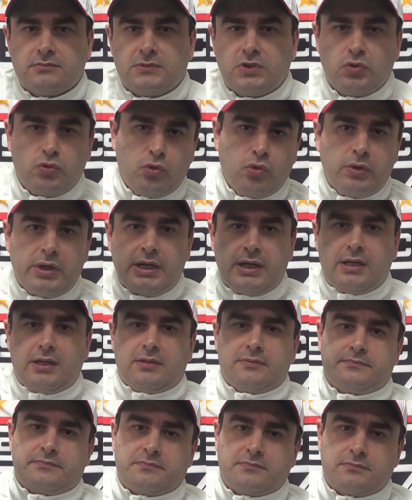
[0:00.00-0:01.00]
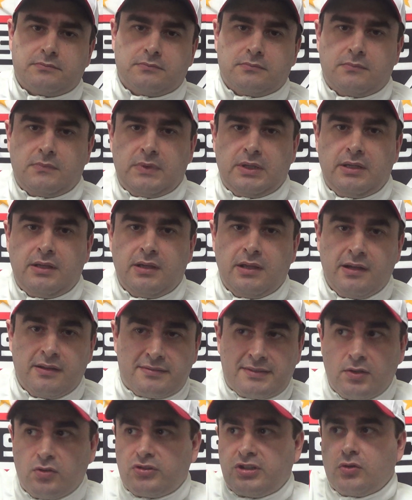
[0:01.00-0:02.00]
O Luan. Eles
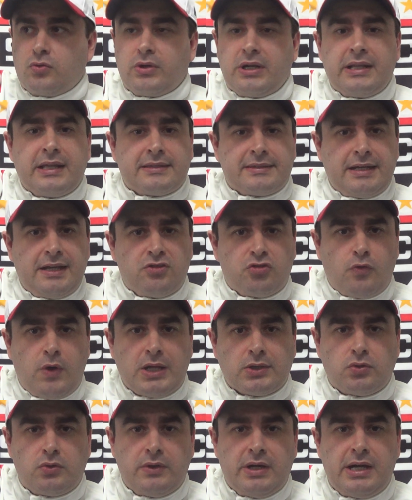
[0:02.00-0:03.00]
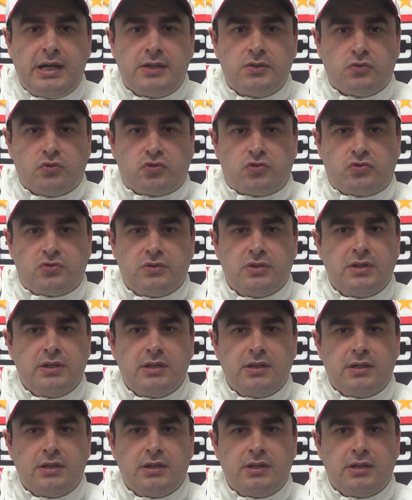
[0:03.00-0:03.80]
estão segurando há 3, 4 anos.